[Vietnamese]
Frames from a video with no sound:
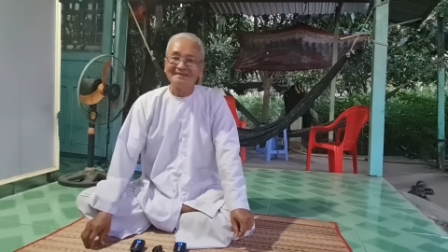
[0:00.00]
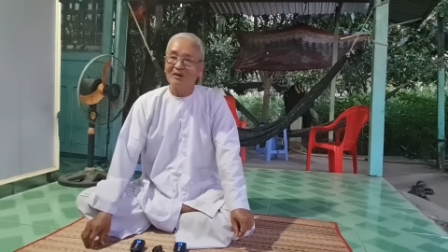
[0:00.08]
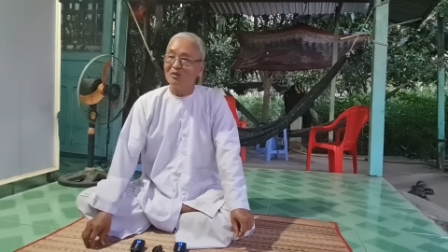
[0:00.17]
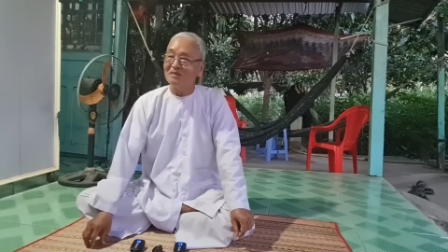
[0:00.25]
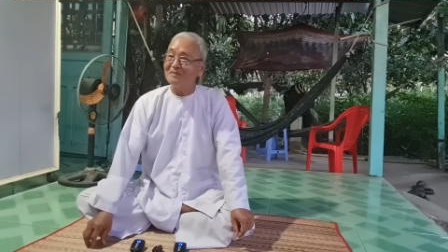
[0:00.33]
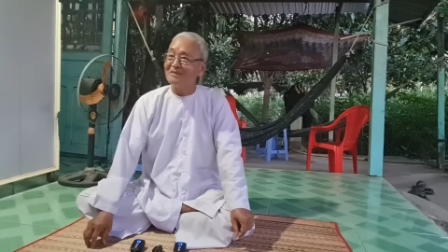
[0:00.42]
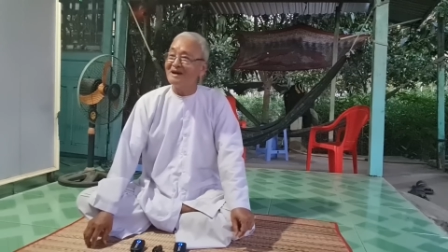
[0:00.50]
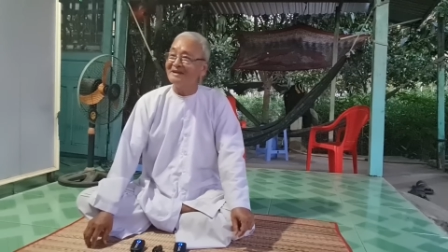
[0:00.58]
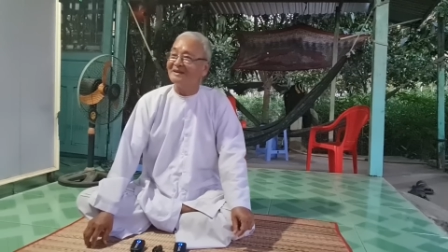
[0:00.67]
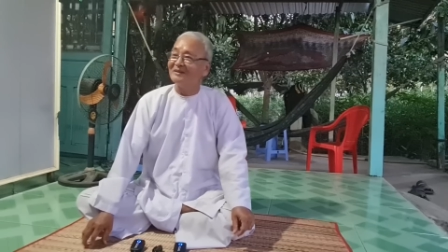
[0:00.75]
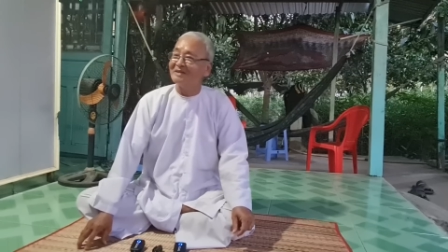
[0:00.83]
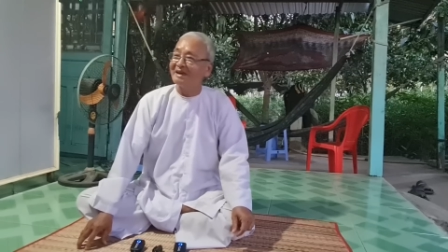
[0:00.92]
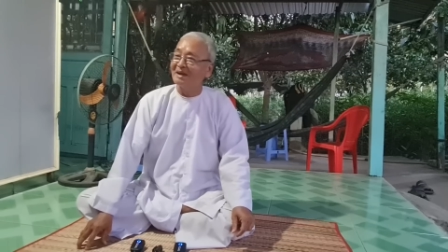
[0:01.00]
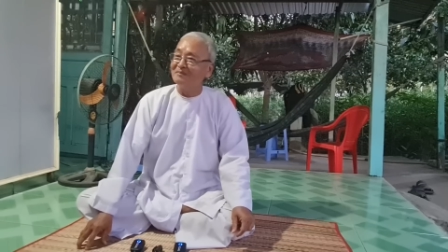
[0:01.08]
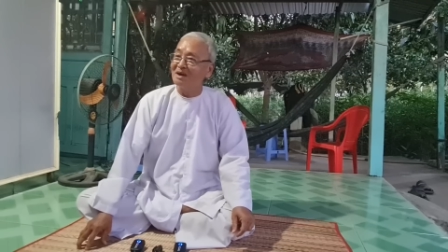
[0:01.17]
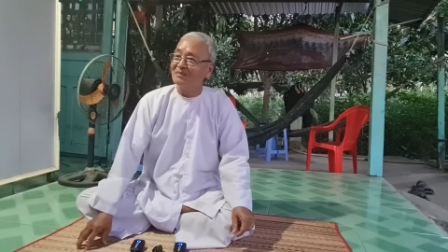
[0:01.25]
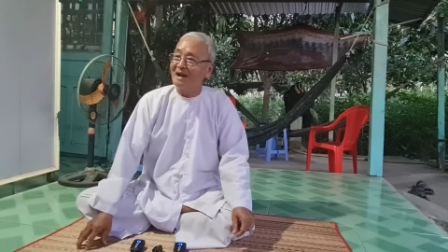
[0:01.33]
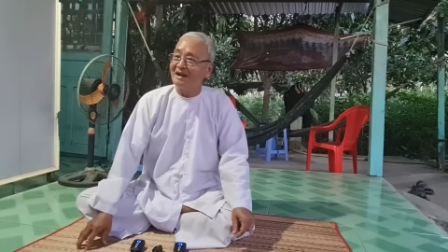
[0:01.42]
đâu có mắc mới gì thầy
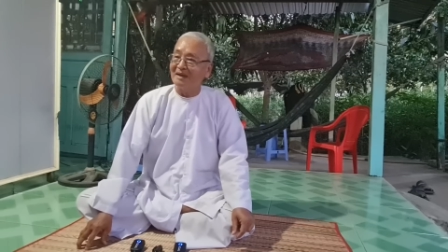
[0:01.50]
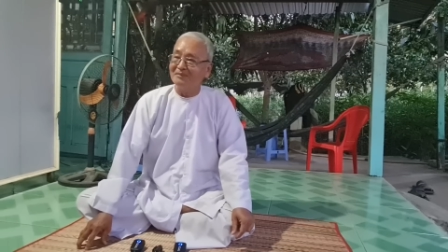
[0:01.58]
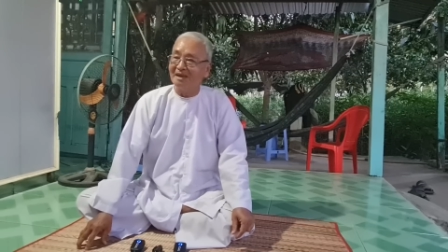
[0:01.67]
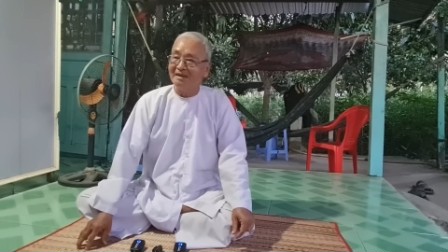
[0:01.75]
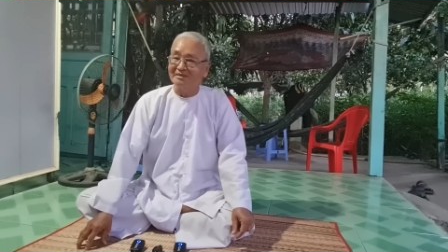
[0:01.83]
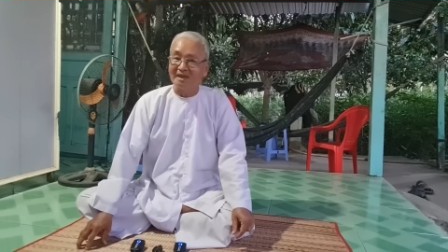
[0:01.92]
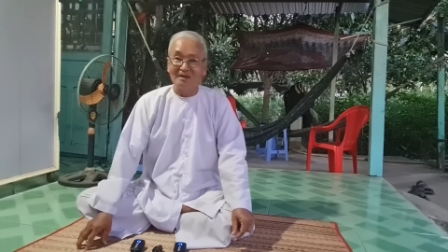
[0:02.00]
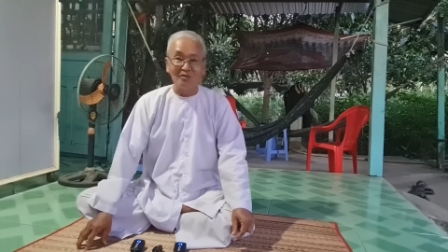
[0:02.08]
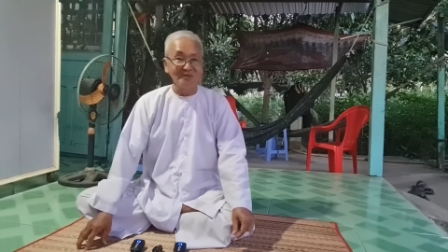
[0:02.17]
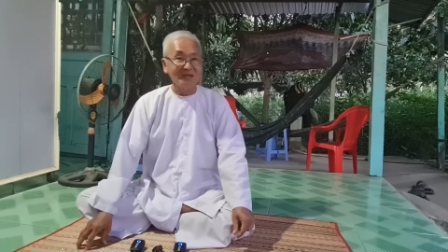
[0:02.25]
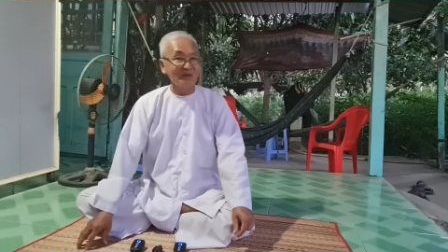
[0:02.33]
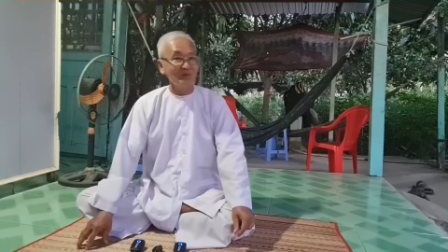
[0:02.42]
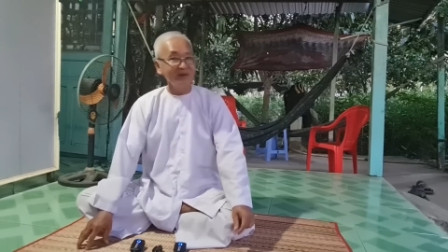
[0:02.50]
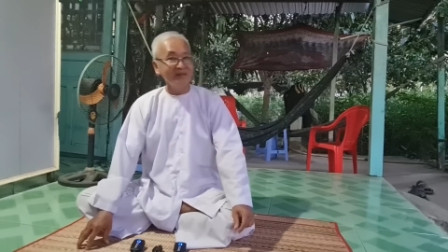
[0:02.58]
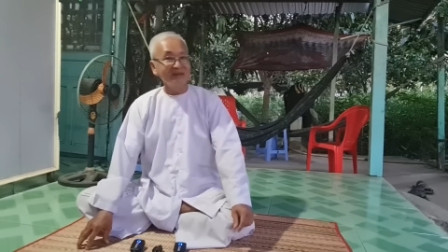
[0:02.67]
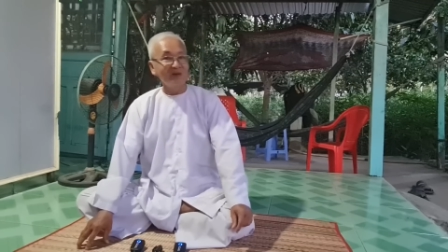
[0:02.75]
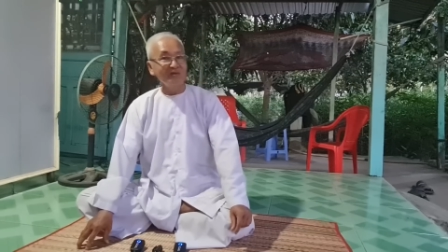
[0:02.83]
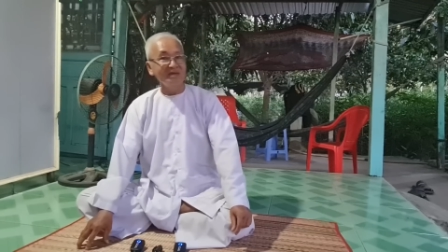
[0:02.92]
cấm cờ bạc làm gì tiền của người ta tôi
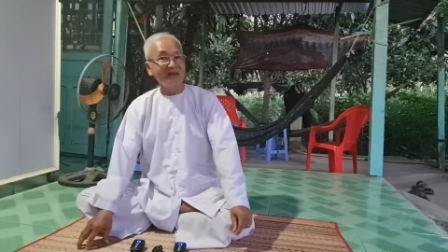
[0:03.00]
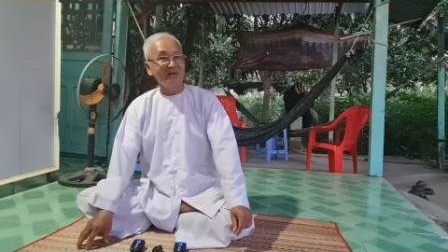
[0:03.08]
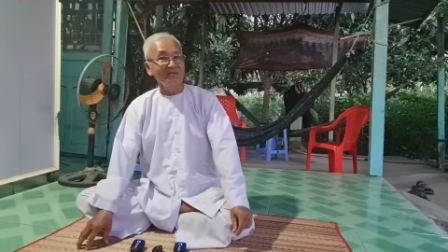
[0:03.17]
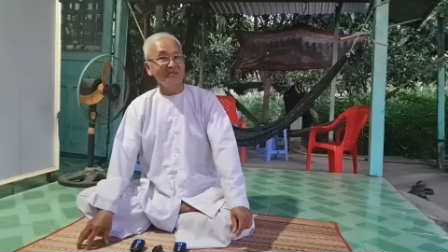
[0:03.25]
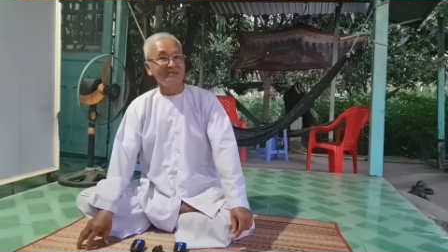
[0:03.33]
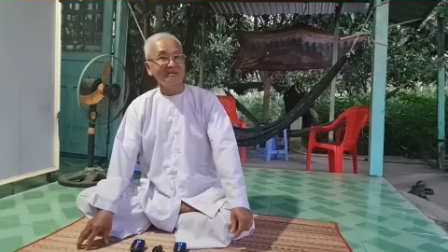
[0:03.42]
quánh chứ đâu có gì đâu